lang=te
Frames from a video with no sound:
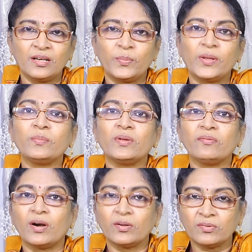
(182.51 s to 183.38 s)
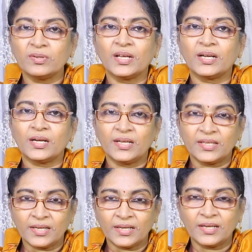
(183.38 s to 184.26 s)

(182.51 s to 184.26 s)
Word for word: ఇంటి పేరు మీరు వాడుకుంటారా లేదా